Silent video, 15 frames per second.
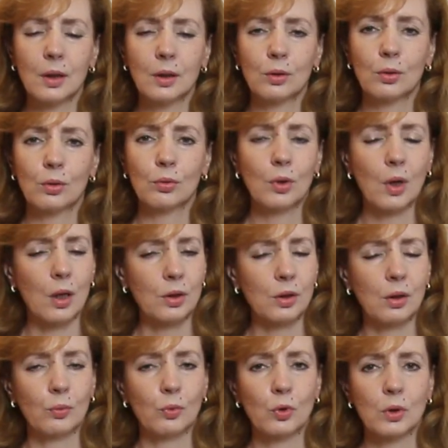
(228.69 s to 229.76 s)
которую
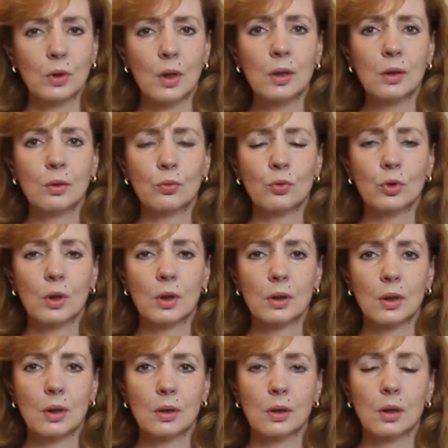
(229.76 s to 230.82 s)
каждому из нас нужно
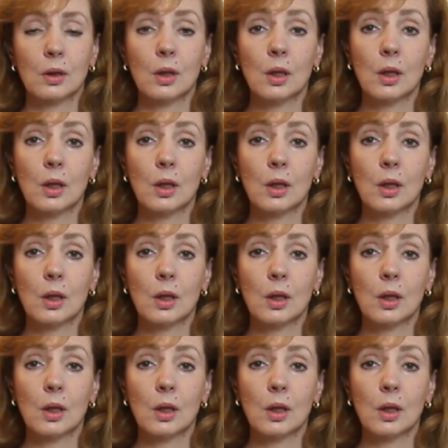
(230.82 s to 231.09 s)
осознать.